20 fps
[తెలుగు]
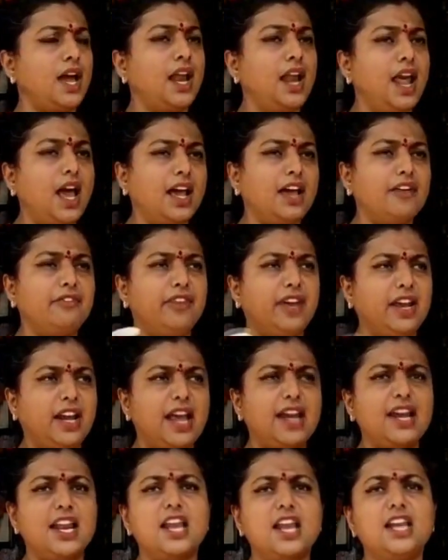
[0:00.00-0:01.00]
అలాగే
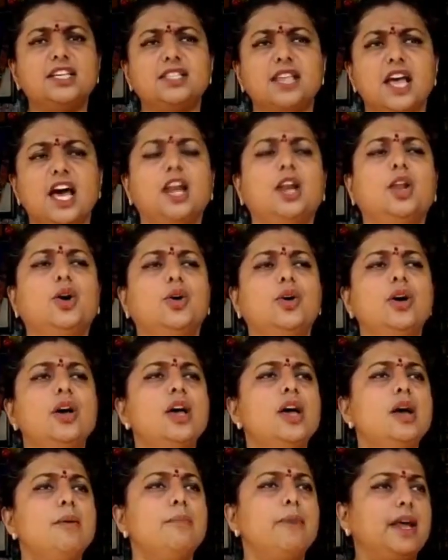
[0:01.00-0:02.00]
వీలైనన్ని సార్లు
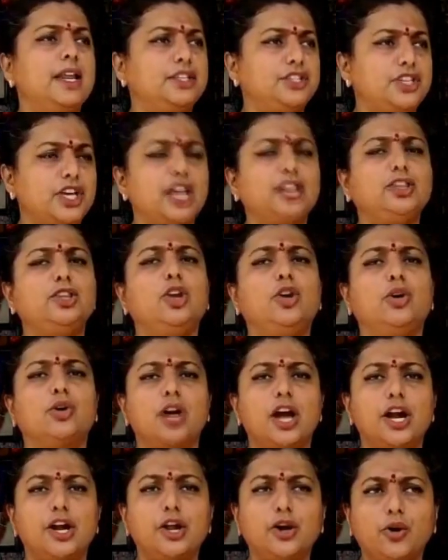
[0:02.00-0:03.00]
మరి చేతులు
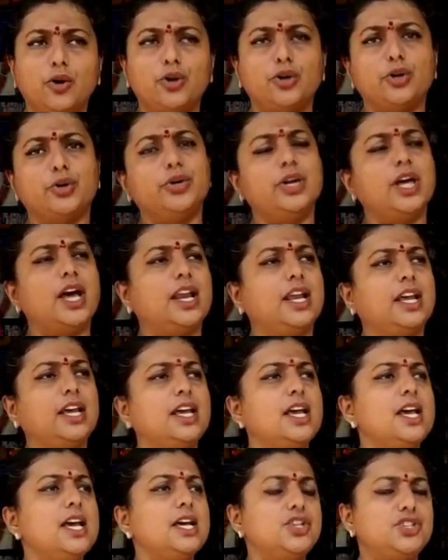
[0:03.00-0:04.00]
కడుక్కుంటూ ఉండాలి
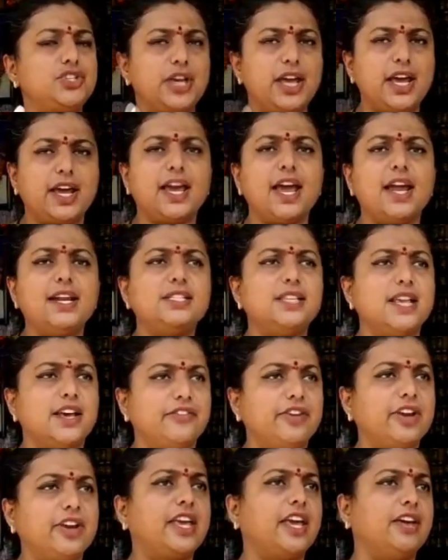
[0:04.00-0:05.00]
షేక్ హ్యాండ్స్
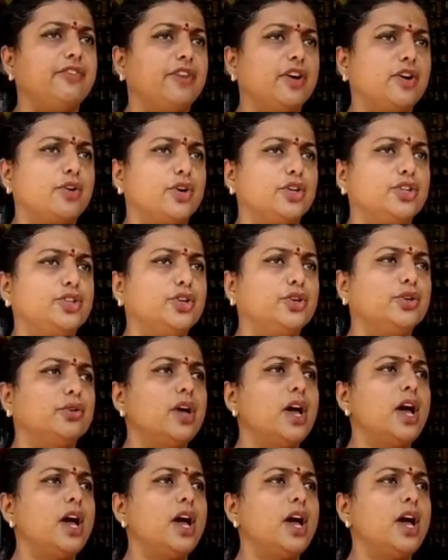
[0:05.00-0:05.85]
ఎవరికి ఇవ్వకూడదు